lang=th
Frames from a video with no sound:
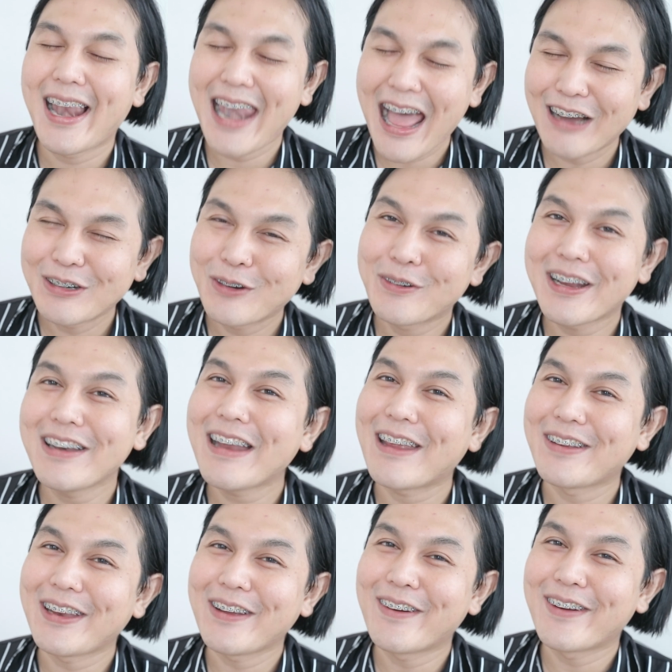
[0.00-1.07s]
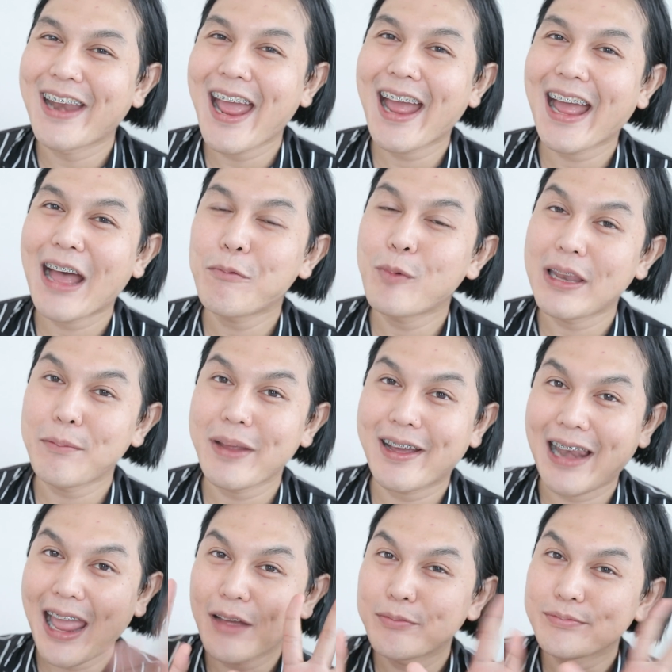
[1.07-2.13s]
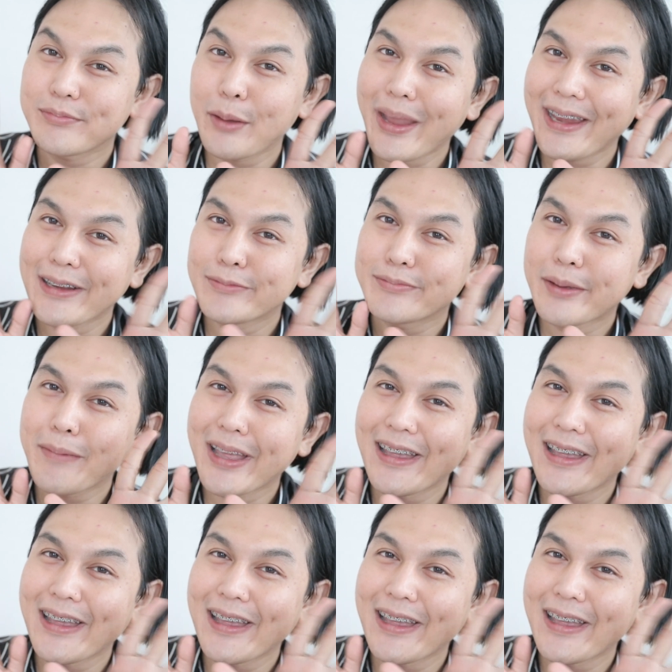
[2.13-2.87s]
แล้วพบกันใหม่วิดีโอหน้าครับวันนี้ไปกันแล้วบ๊ายบาย